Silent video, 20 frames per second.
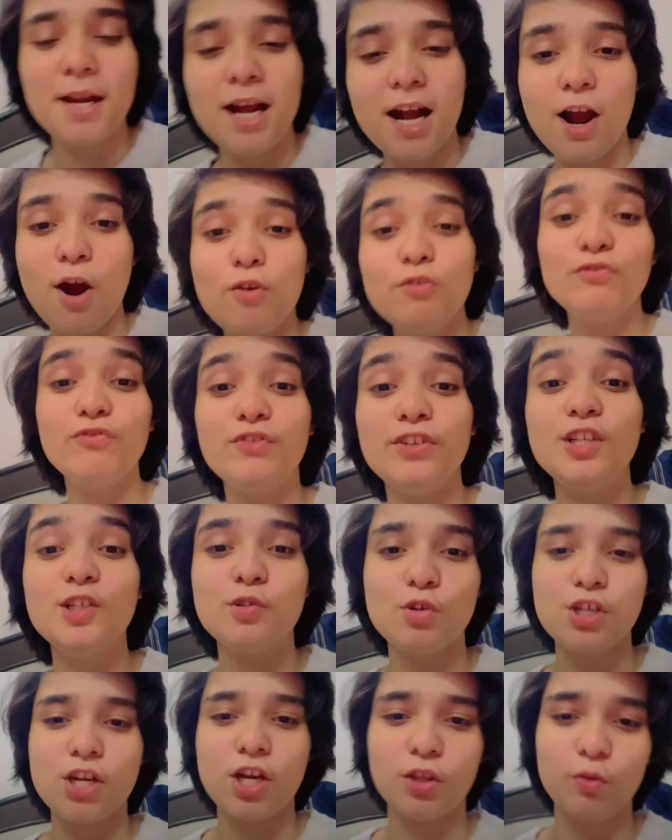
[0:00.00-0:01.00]
मेरा अकाउंट
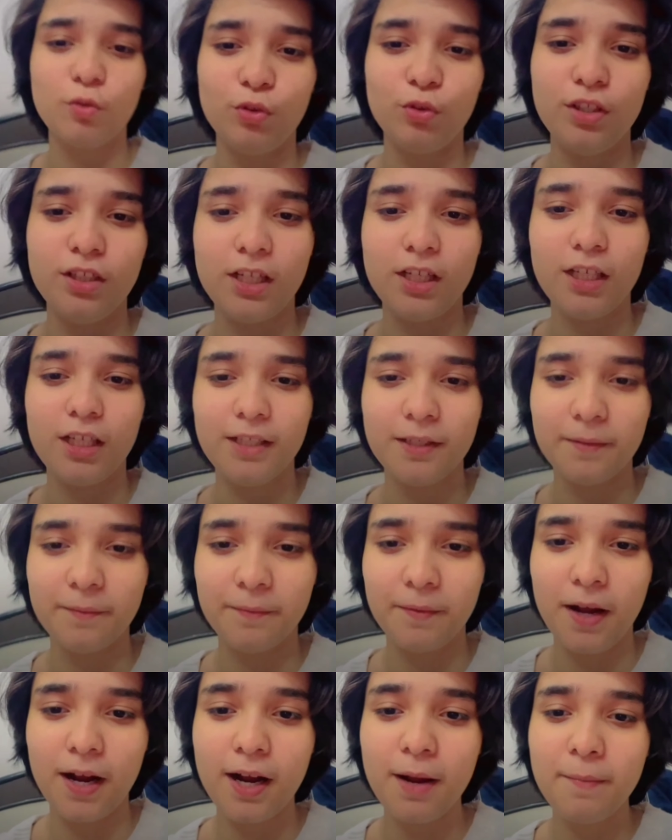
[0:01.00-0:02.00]
फ्रीज हो जाए दो दिन के लिए
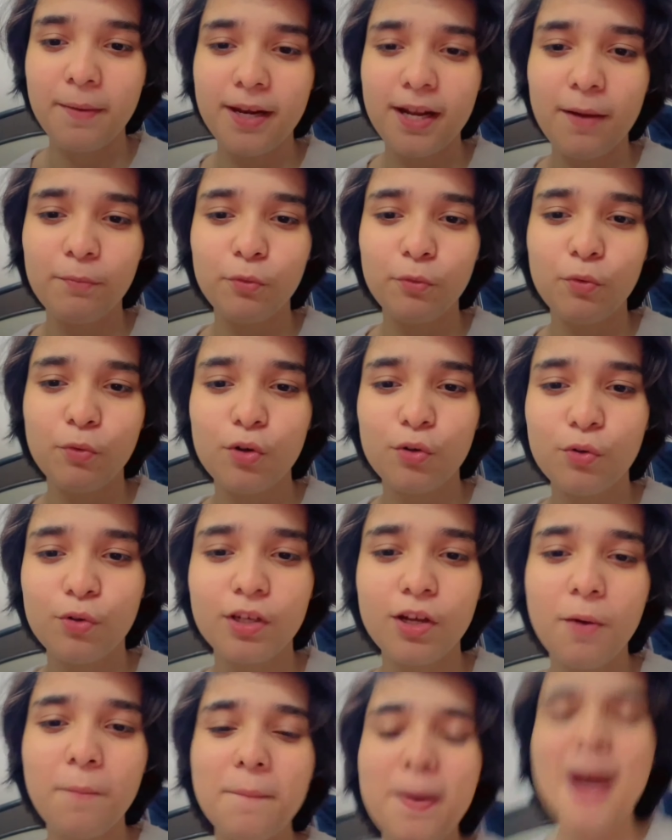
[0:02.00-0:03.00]
अगर मैंने आपको इग्नोर
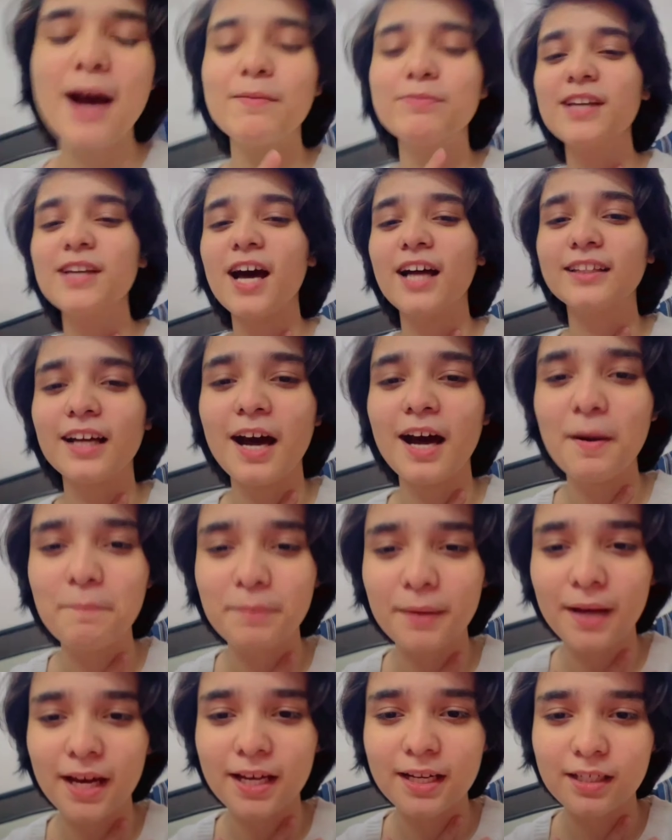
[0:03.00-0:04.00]
किया हो मैं आपसे अतः
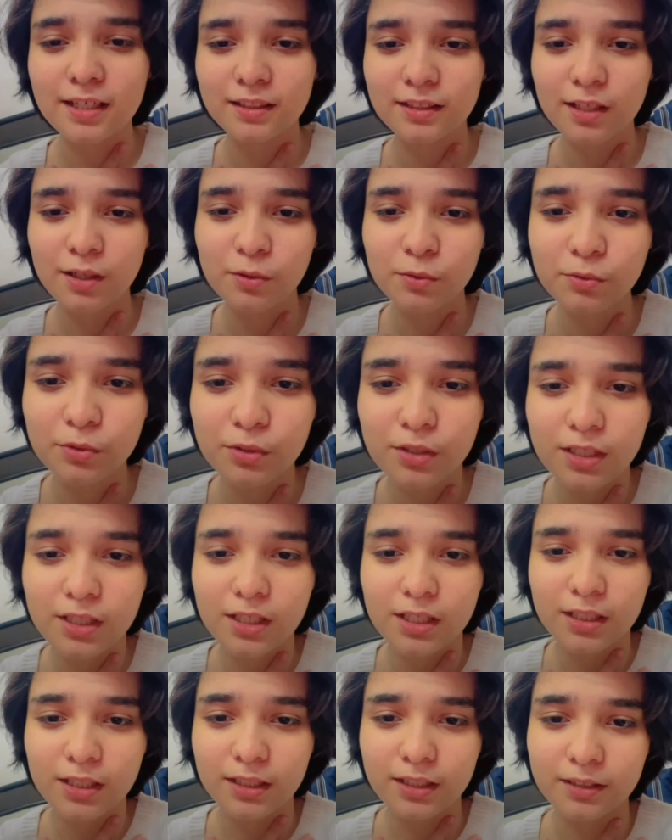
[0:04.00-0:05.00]
प्यार करता हूँ
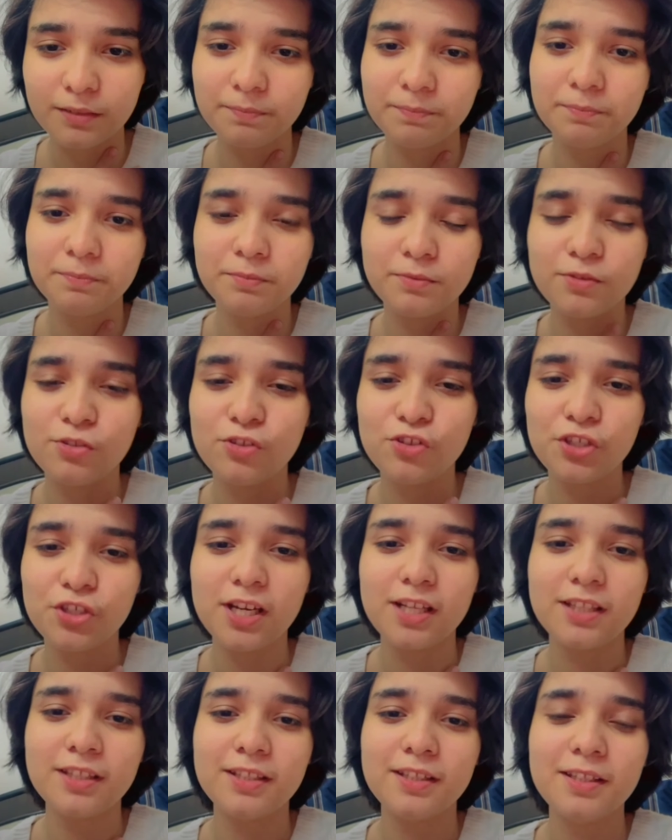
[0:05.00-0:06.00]

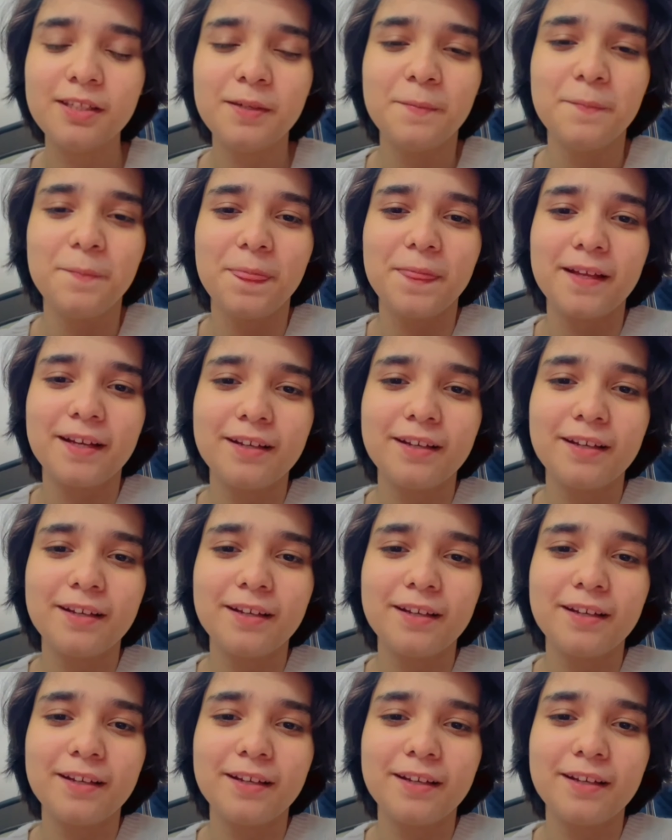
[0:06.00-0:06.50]
जिया दीदी